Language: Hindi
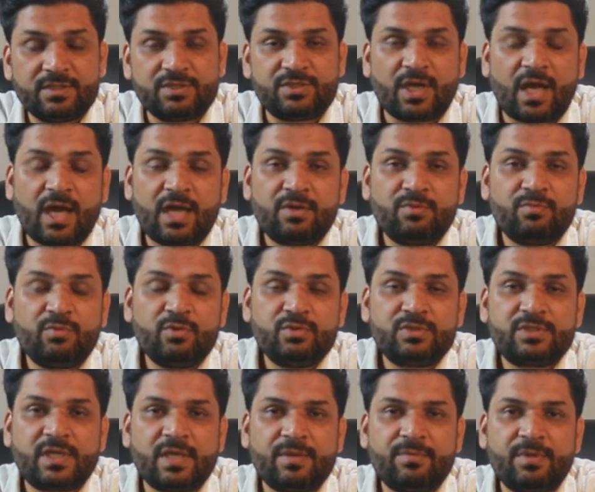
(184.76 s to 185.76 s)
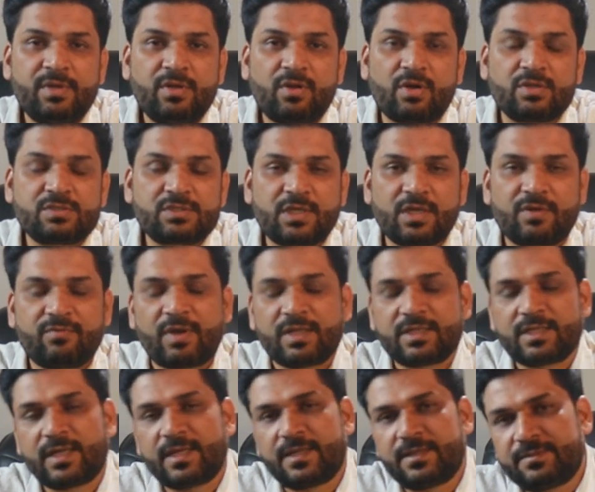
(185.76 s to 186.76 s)
जानबूझ के भी लॉस
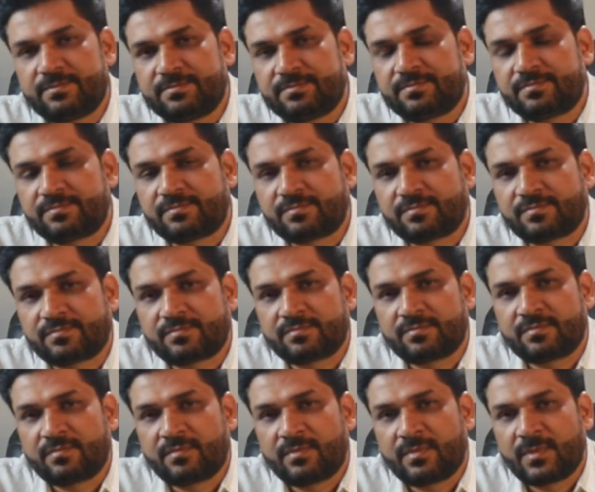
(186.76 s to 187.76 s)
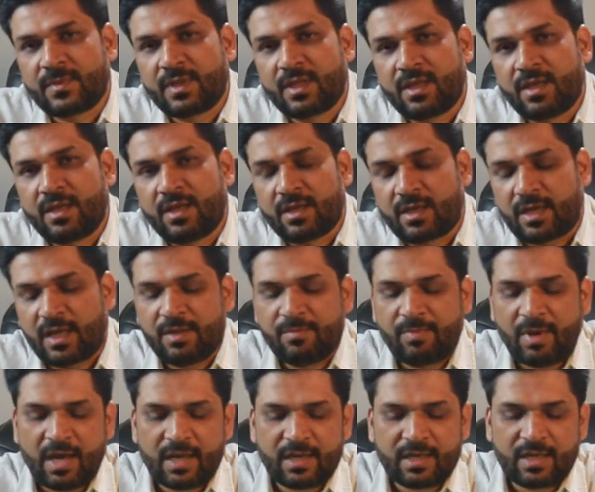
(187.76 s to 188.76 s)
करवाता है कई
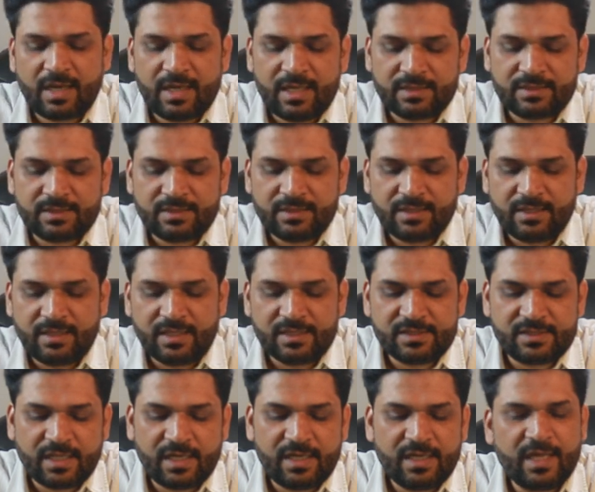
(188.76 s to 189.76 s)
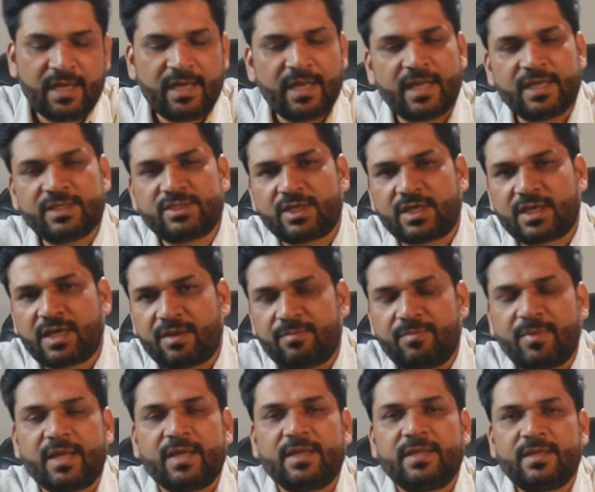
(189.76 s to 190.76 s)
बार गलत डिसीजन लेने के चक्कर
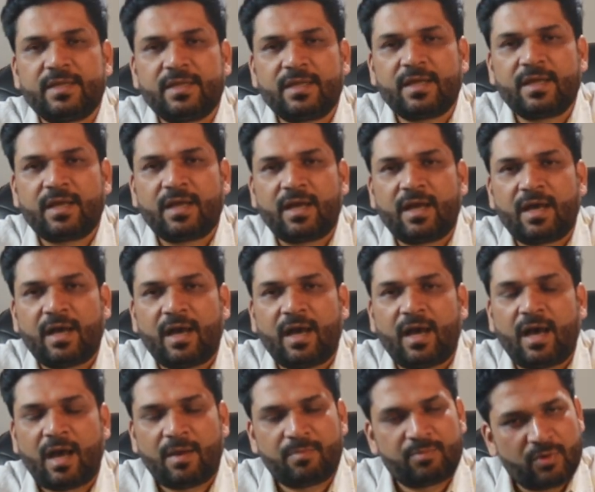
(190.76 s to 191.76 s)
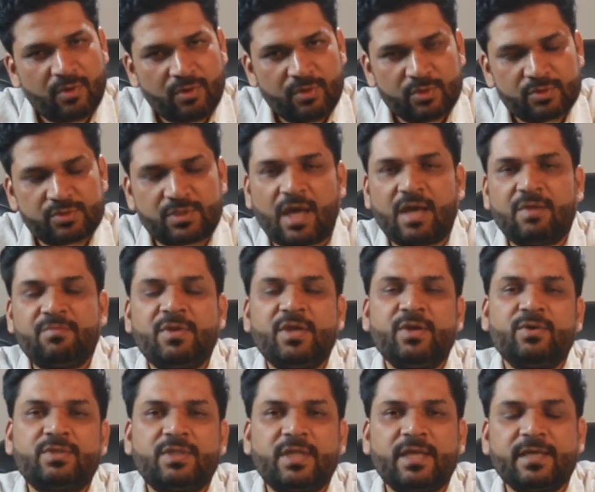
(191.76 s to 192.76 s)
में आपको नुकसान भी
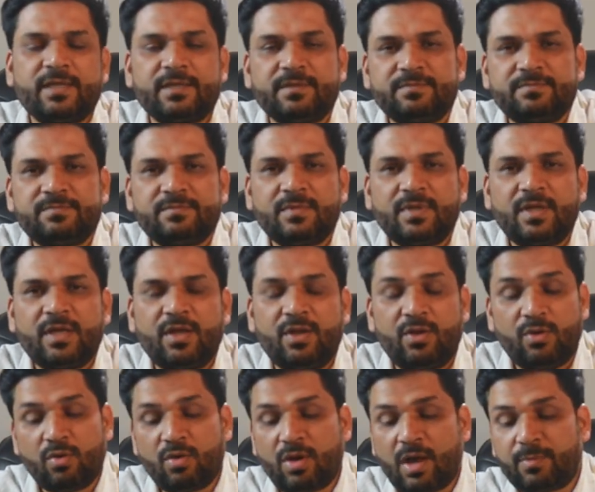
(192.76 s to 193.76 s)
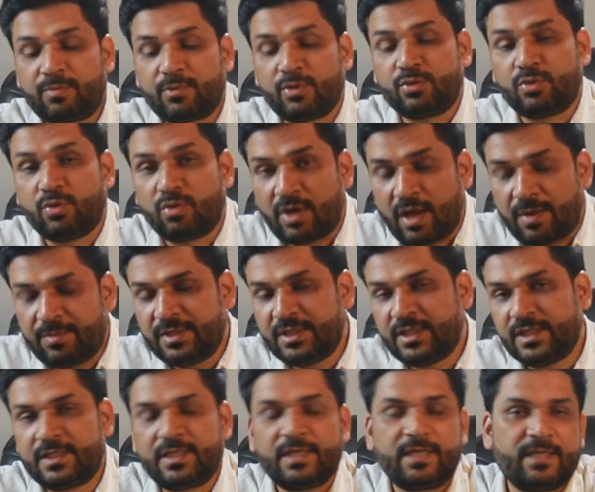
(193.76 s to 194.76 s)
होते हैं लोग आपको धोखा भी
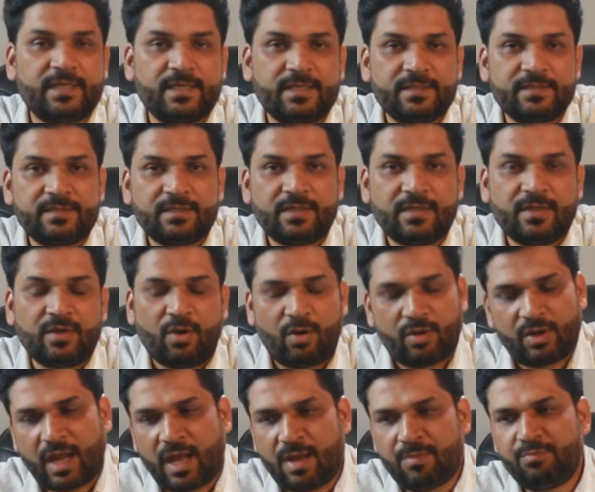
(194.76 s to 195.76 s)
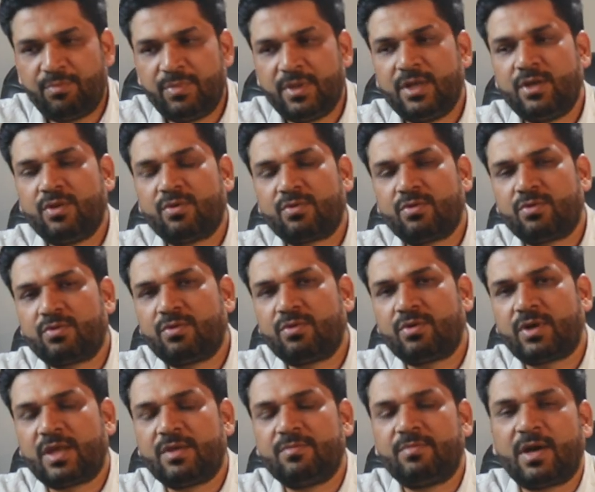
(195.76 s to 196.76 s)
देते हैं और आप भी लोगों को
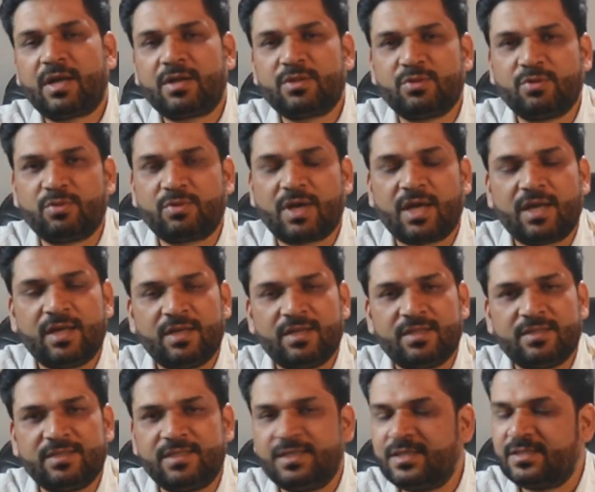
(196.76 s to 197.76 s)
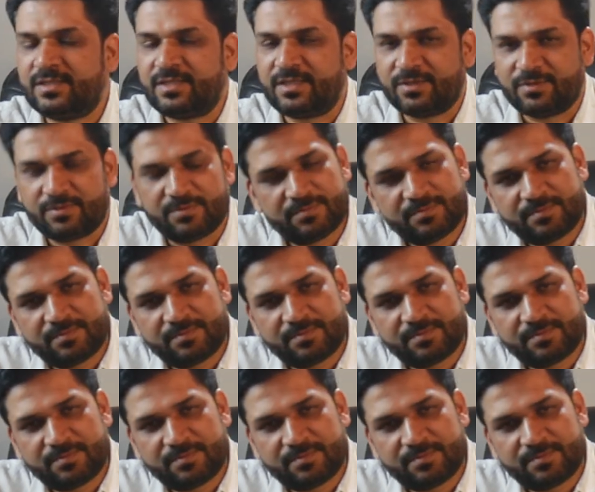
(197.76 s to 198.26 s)
कई बार धोखा दे देते हो